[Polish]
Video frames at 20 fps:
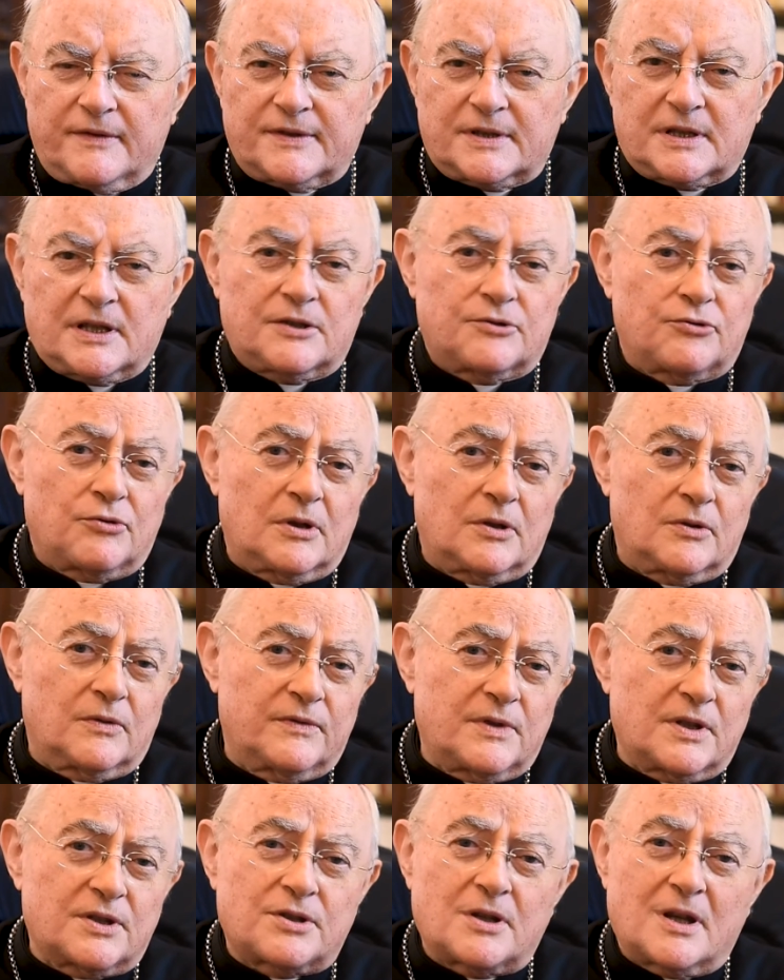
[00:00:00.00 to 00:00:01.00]
wskazuje
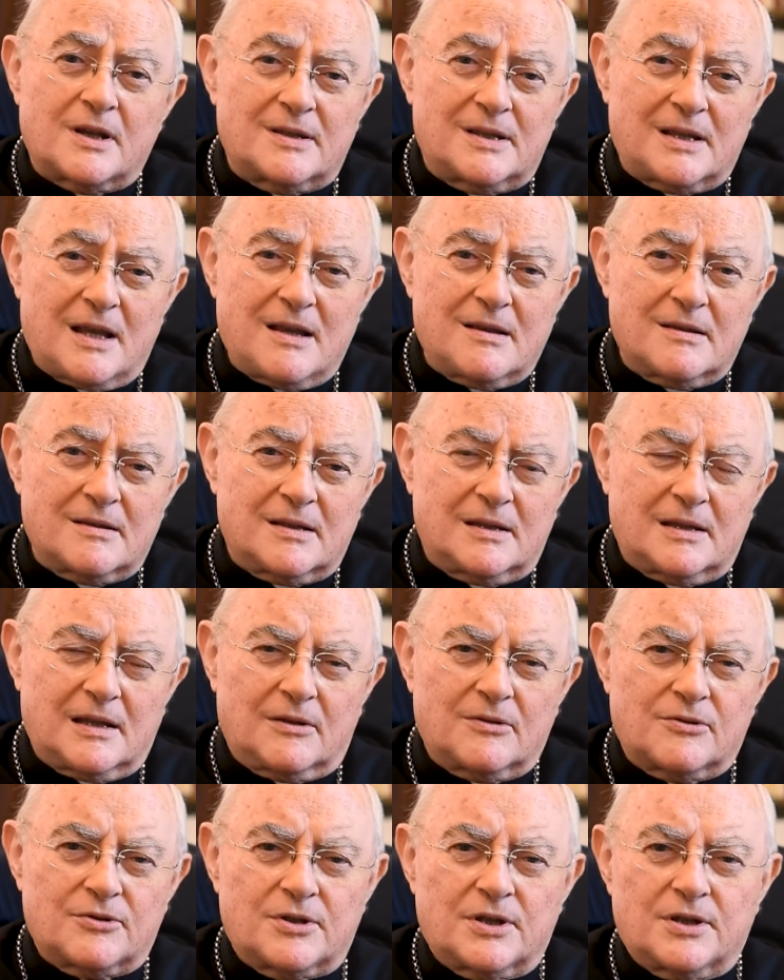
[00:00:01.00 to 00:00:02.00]
również sens
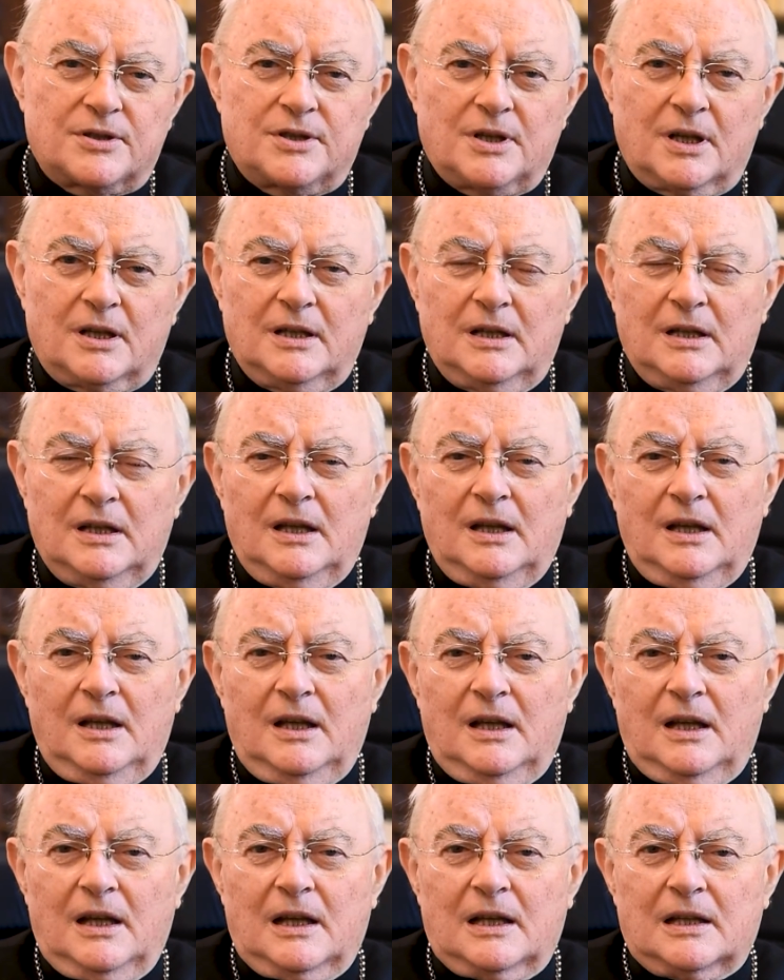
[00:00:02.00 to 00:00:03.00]
tego życia.
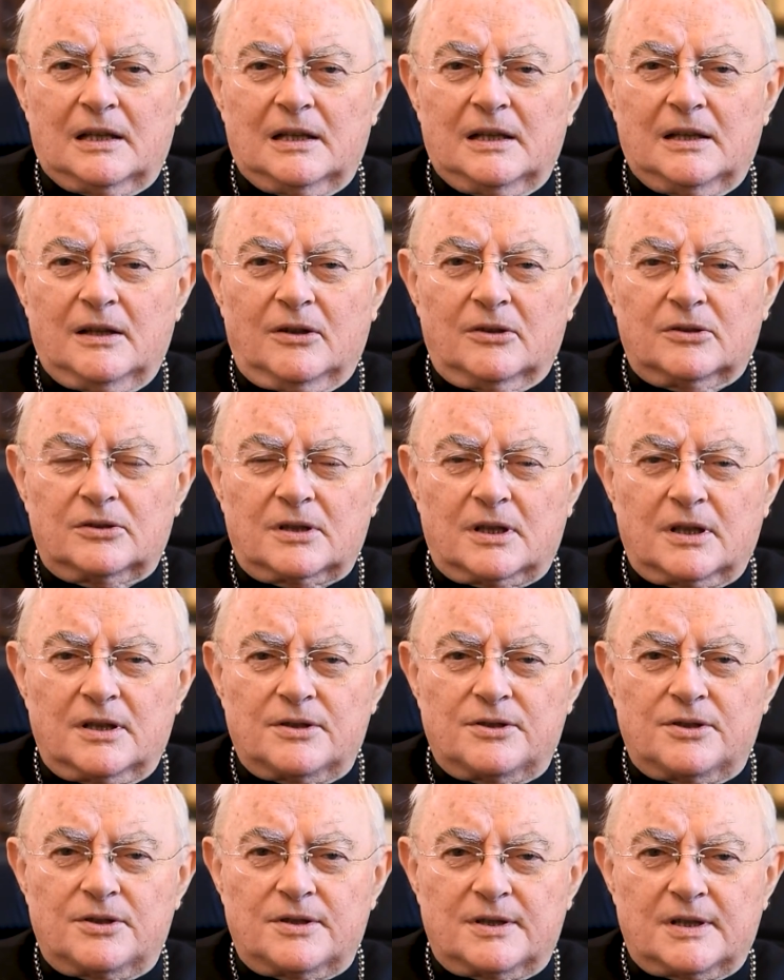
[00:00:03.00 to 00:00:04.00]
Ale
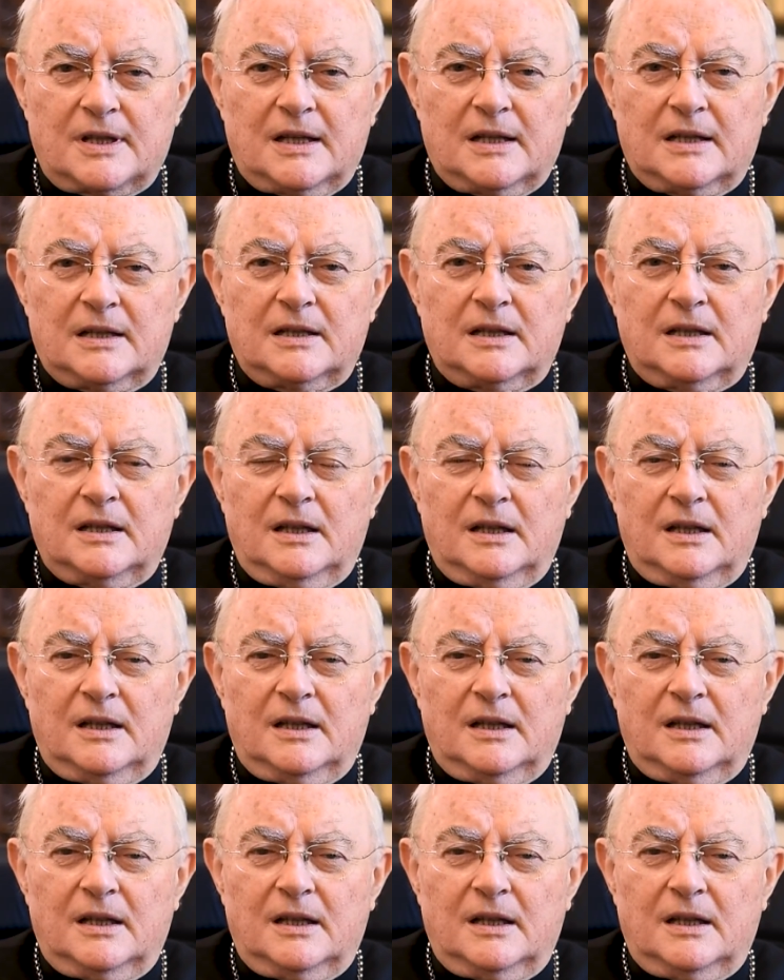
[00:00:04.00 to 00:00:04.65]
odkryć cel